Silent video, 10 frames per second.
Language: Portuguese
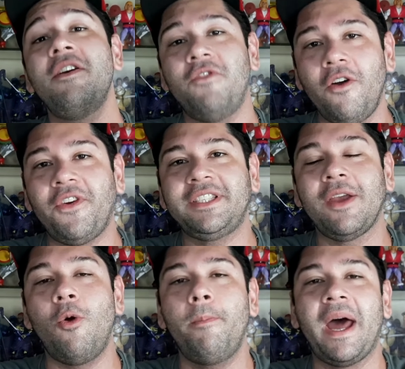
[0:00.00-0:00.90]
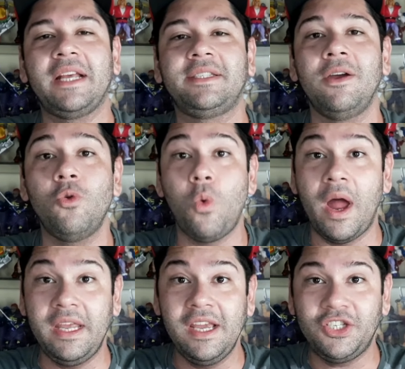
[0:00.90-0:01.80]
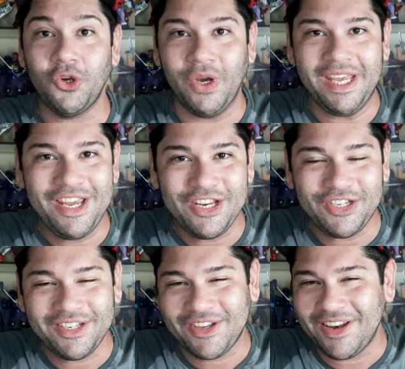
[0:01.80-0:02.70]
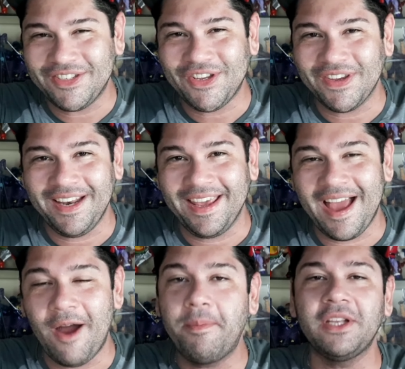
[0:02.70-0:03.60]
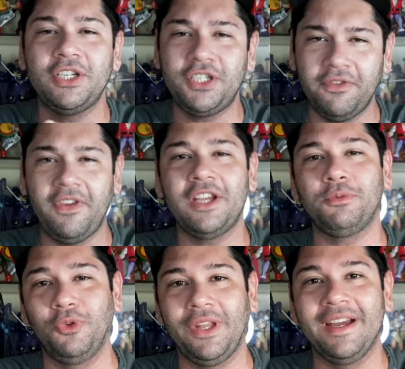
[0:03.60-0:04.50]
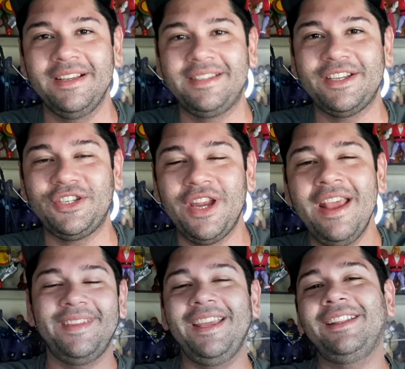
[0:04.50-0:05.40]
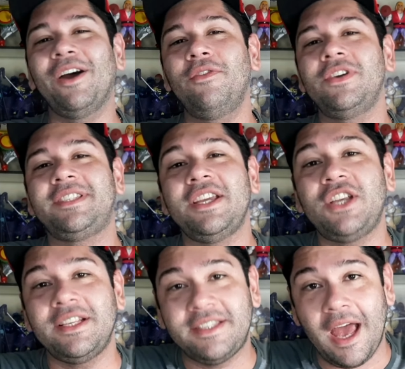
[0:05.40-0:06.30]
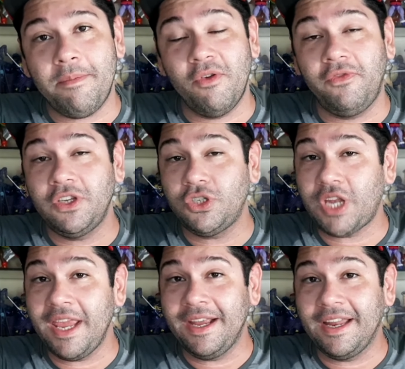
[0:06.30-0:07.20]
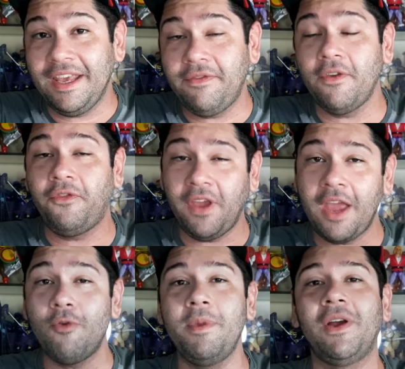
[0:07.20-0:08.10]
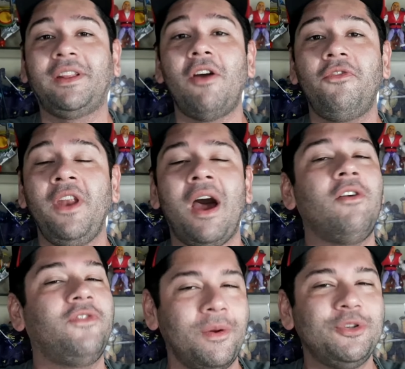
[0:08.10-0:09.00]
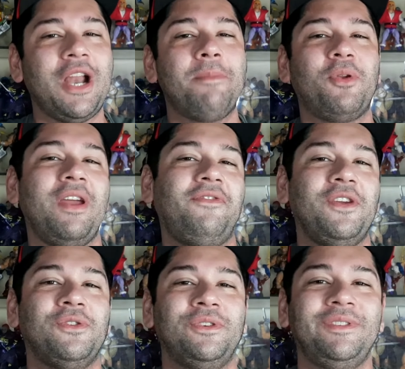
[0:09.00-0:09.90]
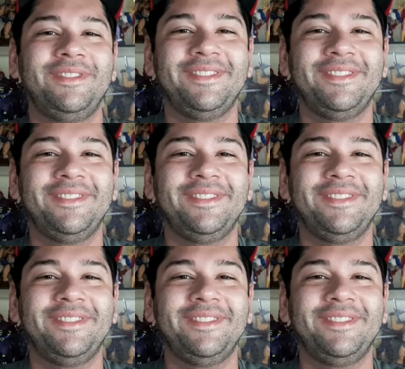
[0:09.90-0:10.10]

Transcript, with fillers: Vou fazer comparação com Ariete Origins, olha só que legal, pra gente ver as mudanças. Então vocês já sabem, o vídeo está incrível, fiquem comigo até o final, vamos lá pro review!